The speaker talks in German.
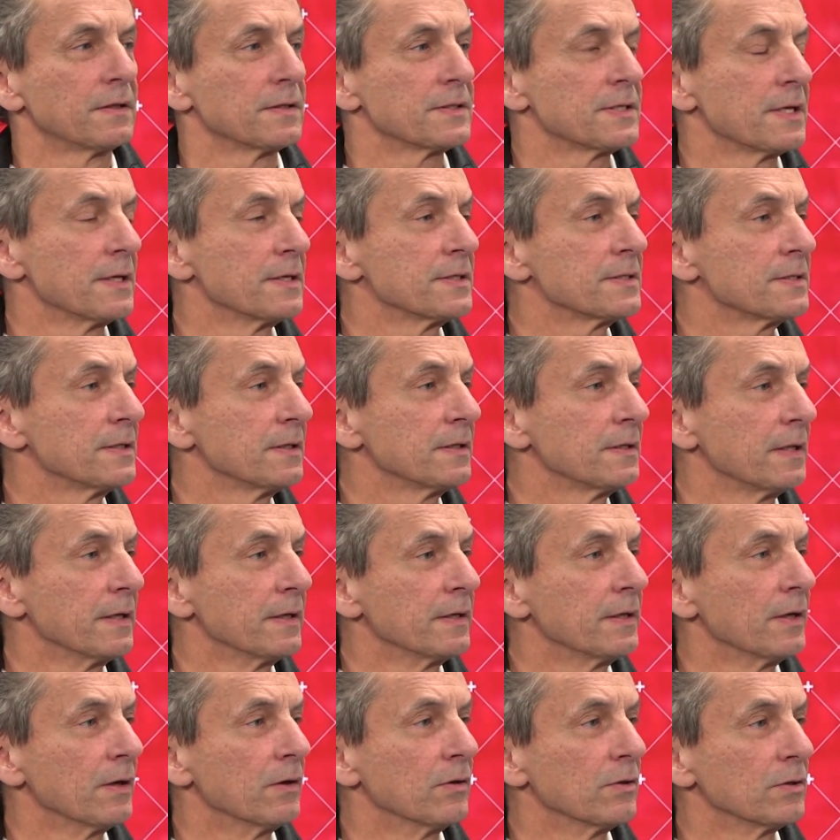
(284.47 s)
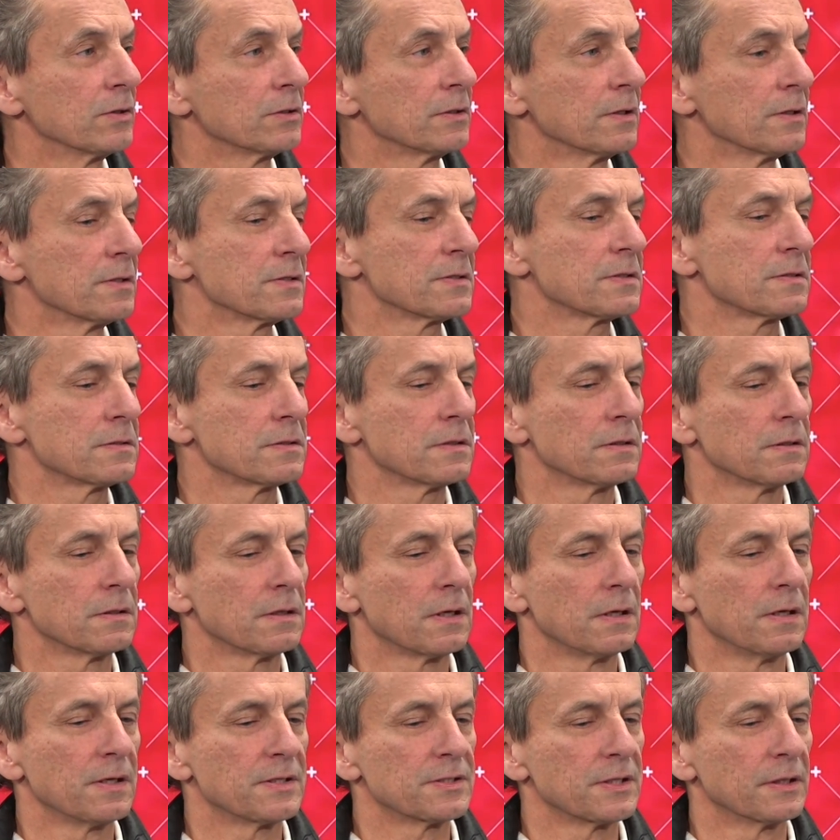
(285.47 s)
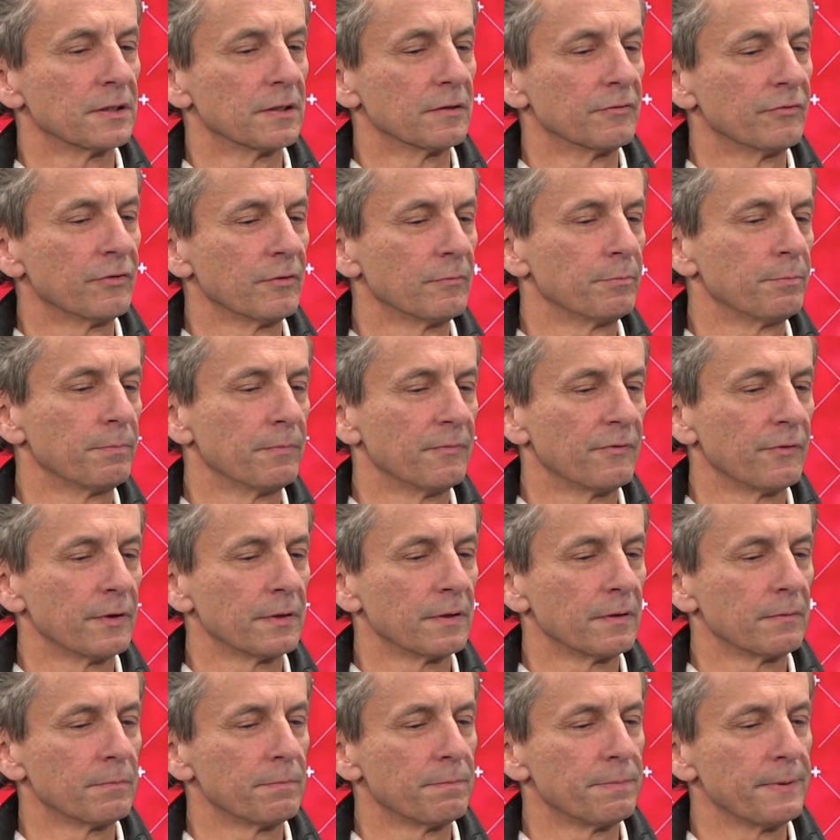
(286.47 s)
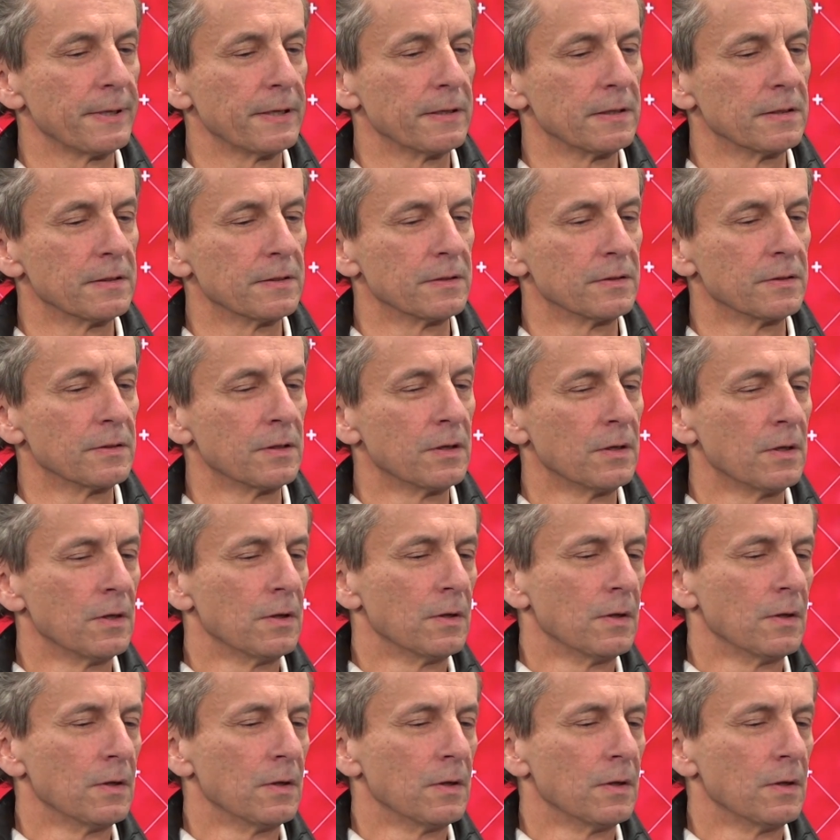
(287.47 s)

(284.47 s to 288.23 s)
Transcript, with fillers: Das heißt, ich denke auch, dass Alexander van der Bellen